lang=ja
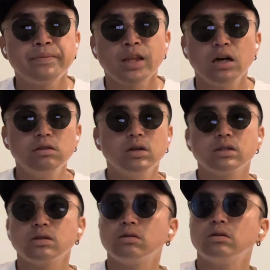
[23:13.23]
あとは
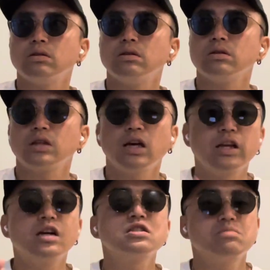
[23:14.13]
その種
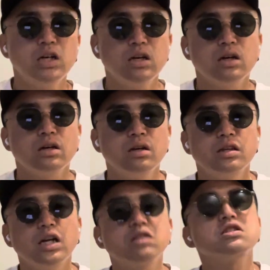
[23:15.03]
子島
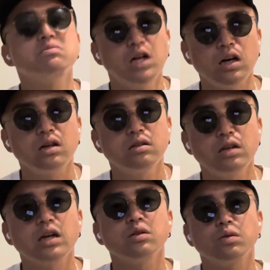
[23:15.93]
屋久島ぐ
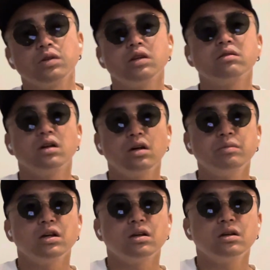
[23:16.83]
らいが残ってるかなみ
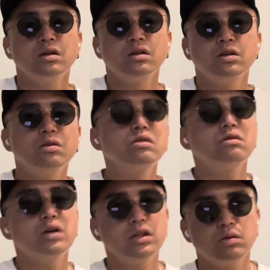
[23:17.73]
たいな与論島
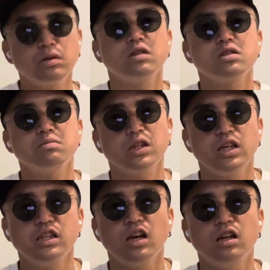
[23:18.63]
は行ったことあるしまた
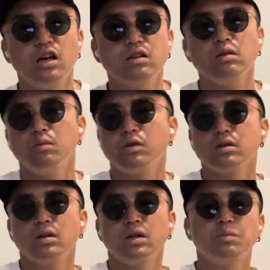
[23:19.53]
行きたいなとは思
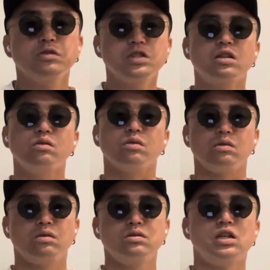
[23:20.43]
うだって僕ジェット
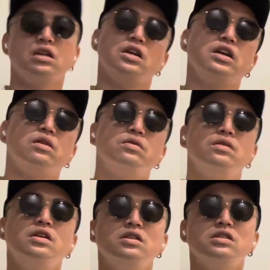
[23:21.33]
じゃないや
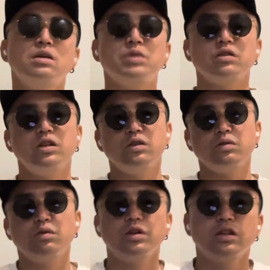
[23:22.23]
船舶2級
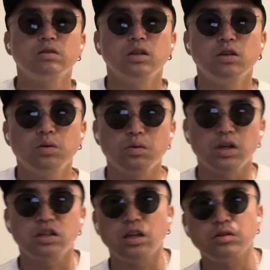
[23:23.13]
取り行った時世論から
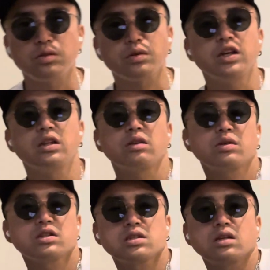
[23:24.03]
来てる人とかいたりと
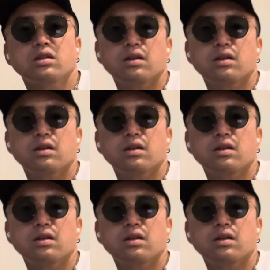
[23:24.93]
かしたんで